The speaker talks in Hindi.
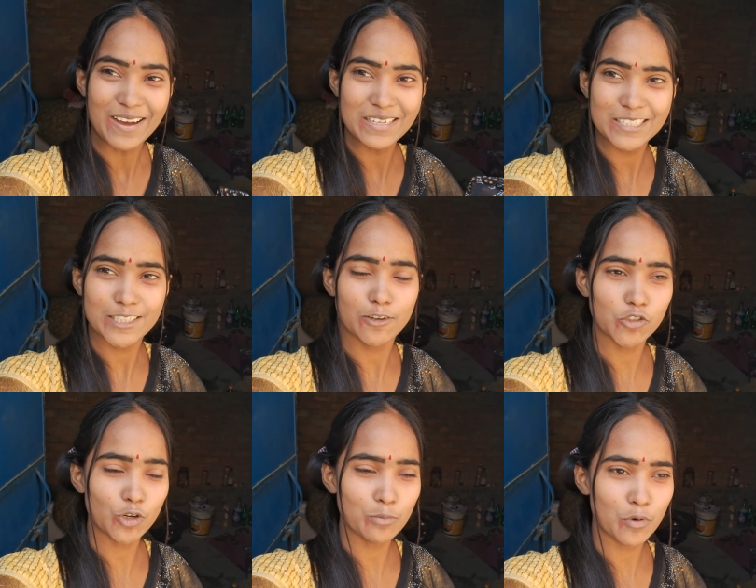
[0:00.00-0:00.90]
और
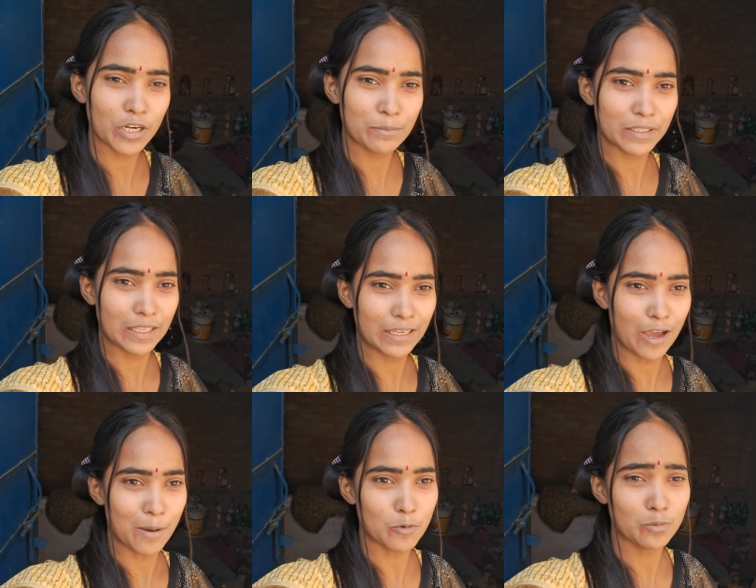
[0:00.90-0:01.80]
कुछ लोग बोले भी थे कि
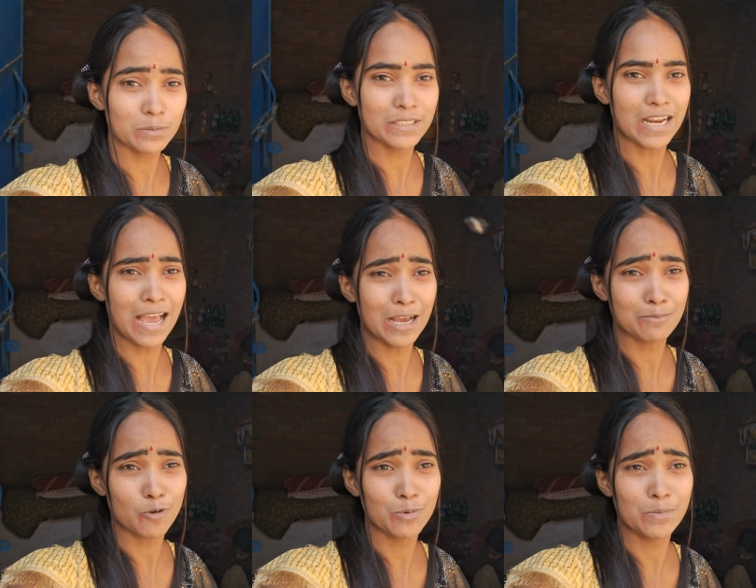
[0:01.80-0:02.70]
हमको भी मिला है
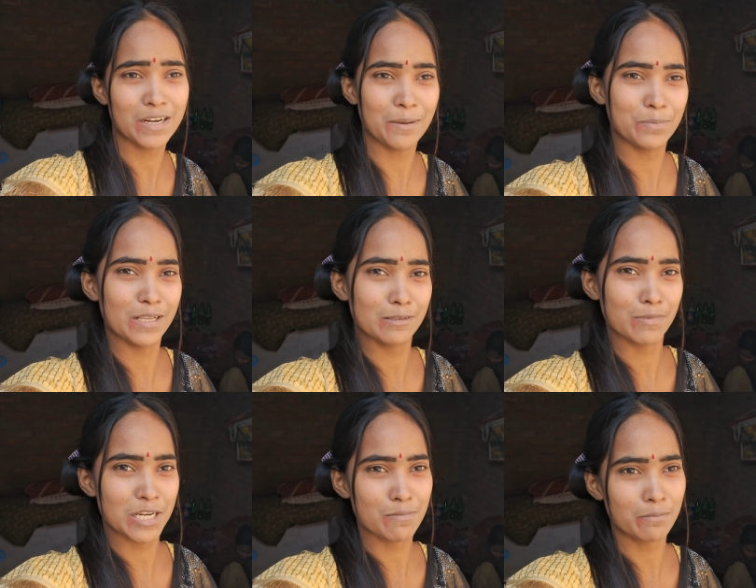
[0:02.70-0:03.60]
हमको भी मिला प्लीज़
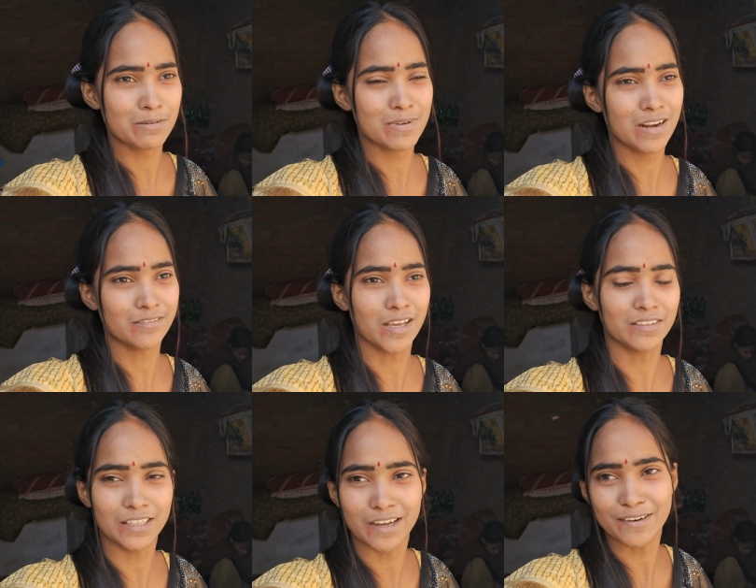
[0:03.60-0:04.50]
मेरी मम्मी मिलना
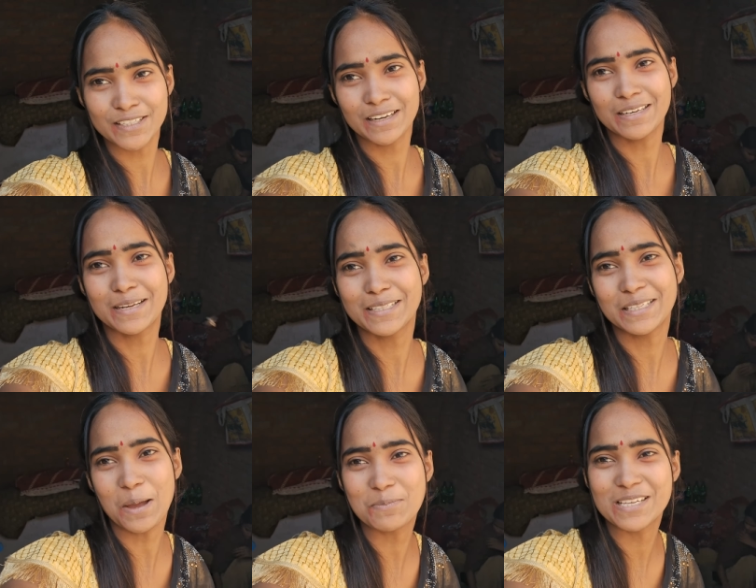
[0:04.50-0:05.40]
चाहती है घर से नहीं
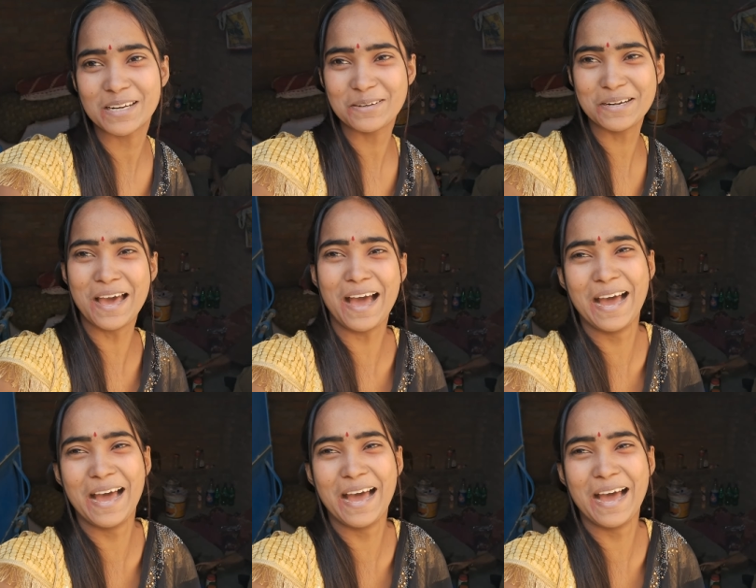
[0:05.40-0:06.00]
निकलती आप चलो ना